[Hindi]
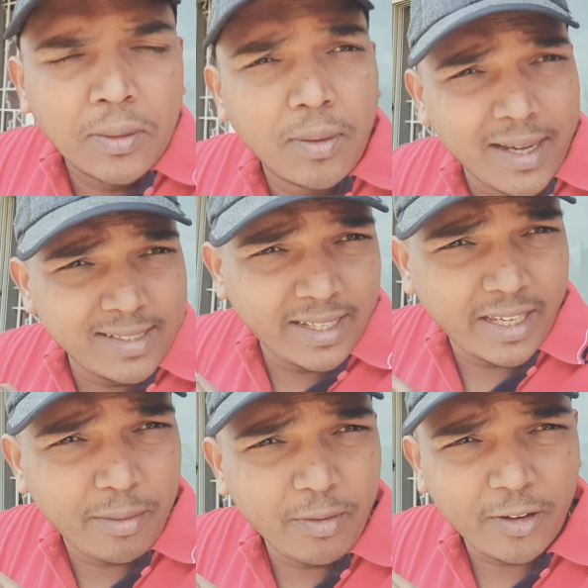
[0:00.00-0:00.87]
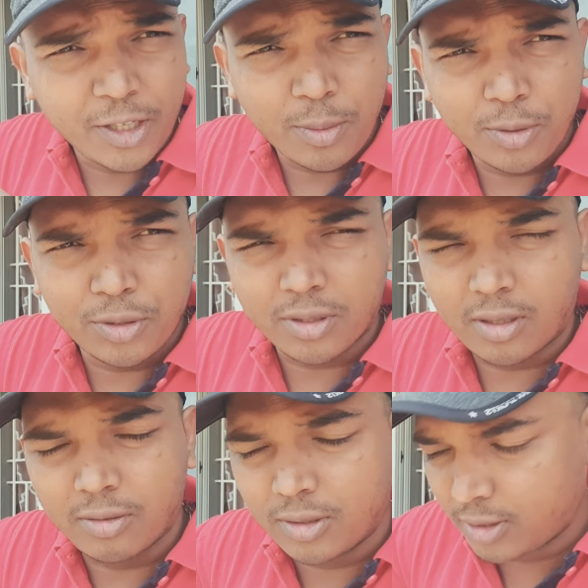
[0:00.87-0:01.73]
तो गैस देखिए अभी फ्रेशअप हो चुका
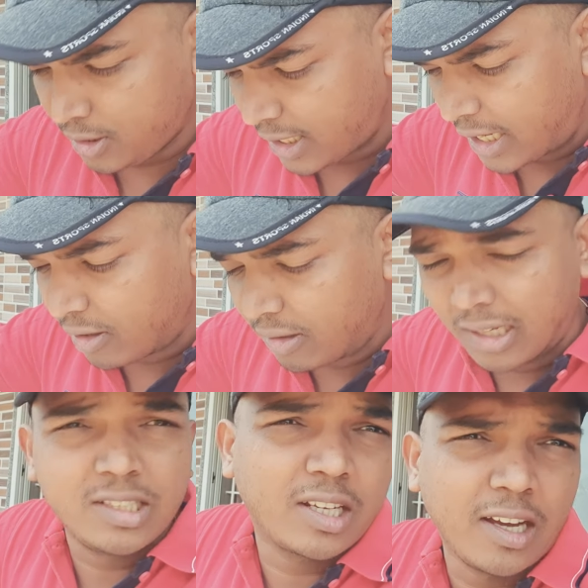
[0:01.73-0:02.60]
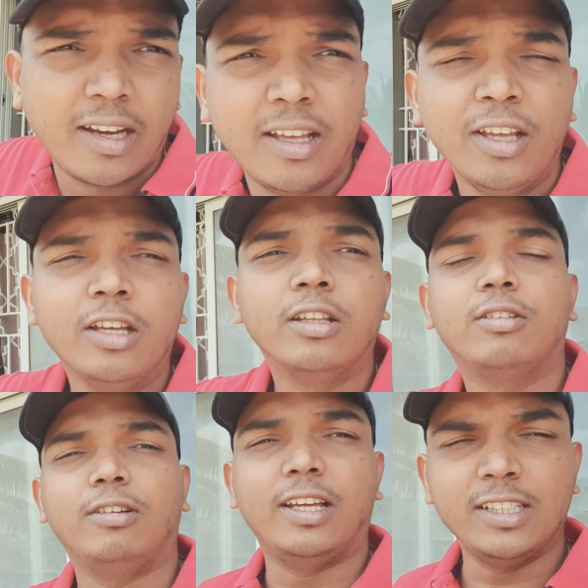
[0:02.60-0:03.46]
हूँ जा रहा हूँ लंच खाने
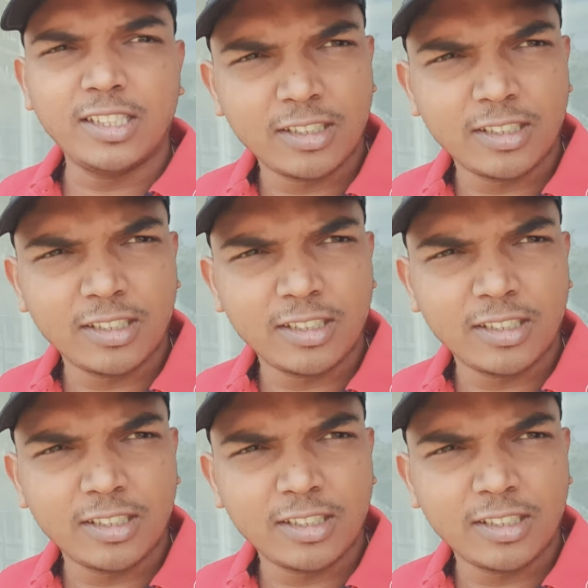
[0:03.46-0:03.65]
तो लंच